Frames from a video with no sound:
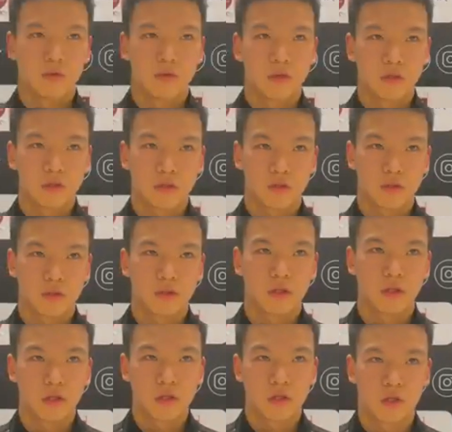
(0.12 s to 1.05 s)
就是
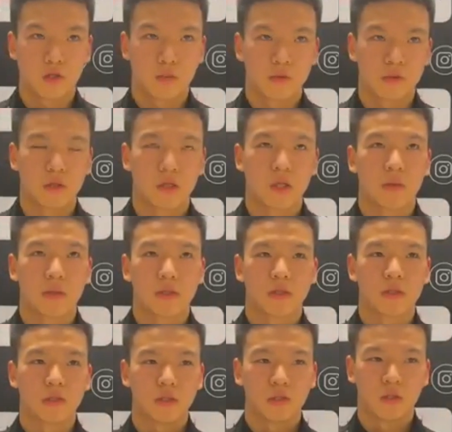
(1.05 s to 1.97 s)
第一场比赛吧，
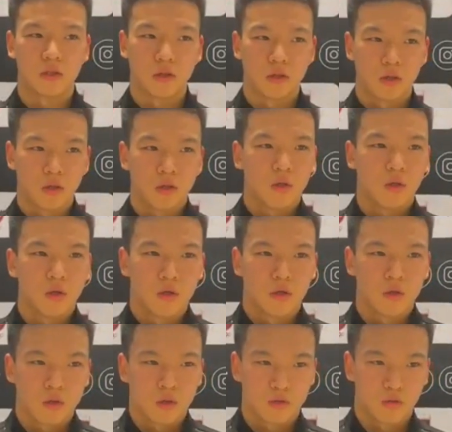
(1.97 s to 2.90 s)
自己
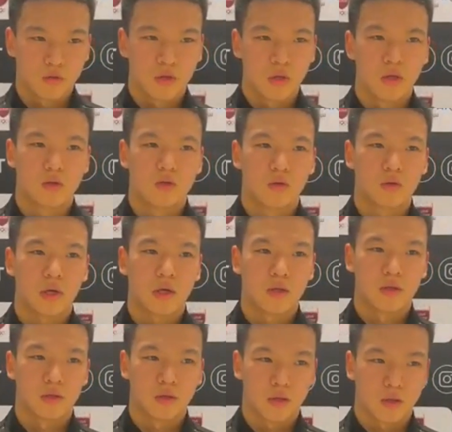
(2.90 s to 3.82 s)
总体来说
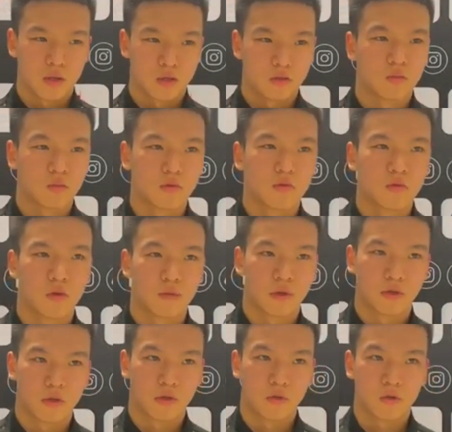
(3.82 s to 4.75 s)
打的还算不
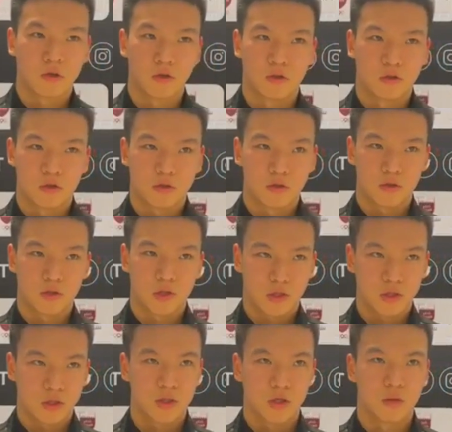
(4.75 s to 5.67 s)
错，因为可能
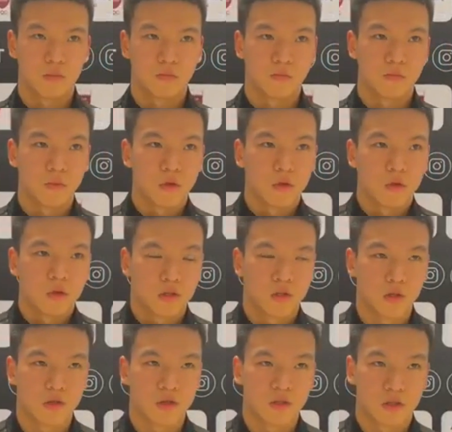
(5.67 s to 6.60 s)
上一场
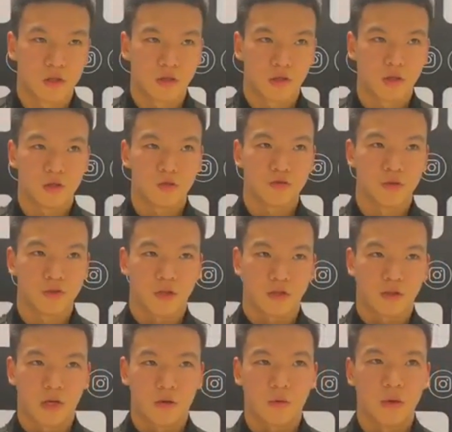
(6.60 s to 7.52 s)
上一站那个预选
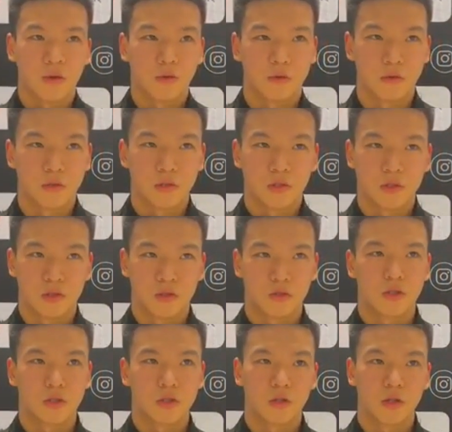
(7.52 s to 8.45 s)
赛打完以后，自己的
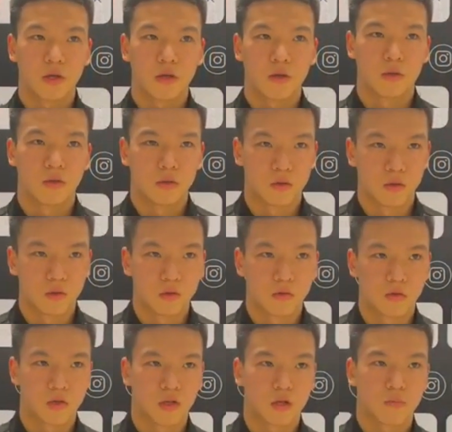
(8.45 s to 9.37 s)
心态能
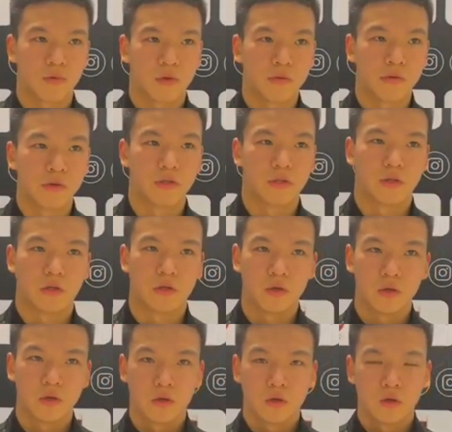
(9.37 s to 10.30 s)
够更加平稳一些。
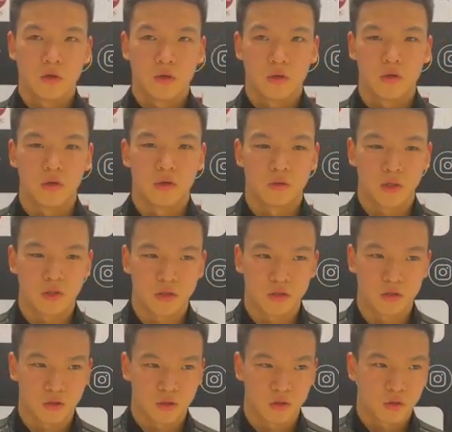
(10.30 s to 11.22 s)
然后，但
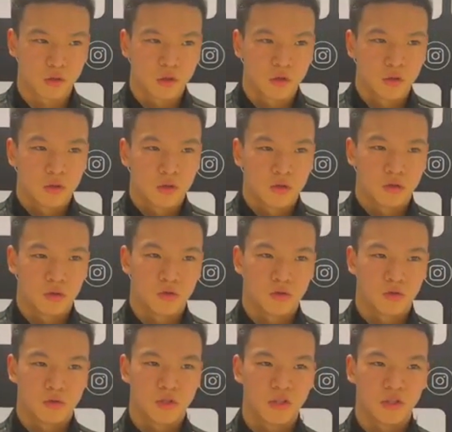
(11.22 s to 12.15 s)
是就
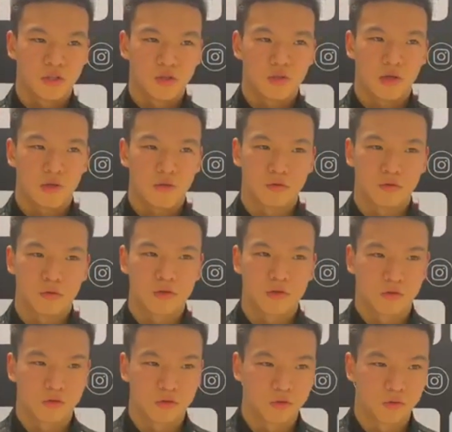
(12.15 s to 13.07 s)
是自己打左
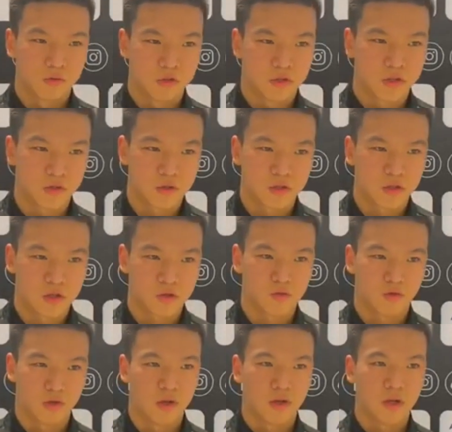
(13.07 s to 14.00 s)
手的那种技技战
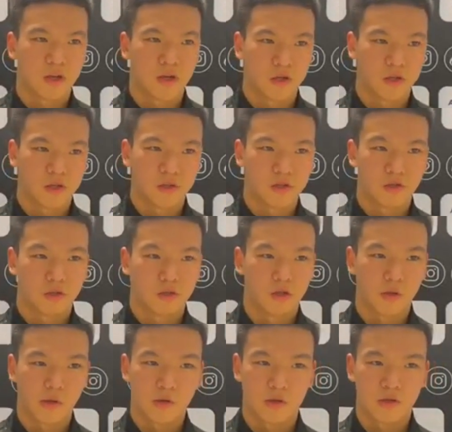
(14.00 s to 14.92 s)
术能力还是
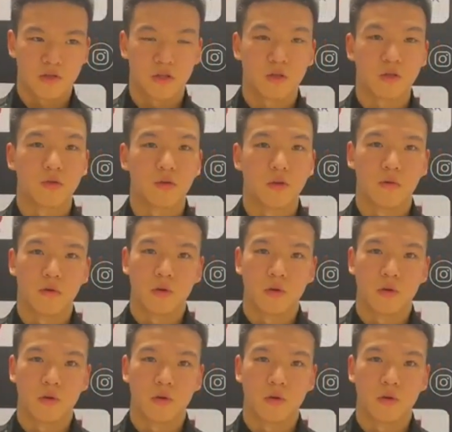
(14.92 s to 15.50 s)
稍微有点欠缺吧。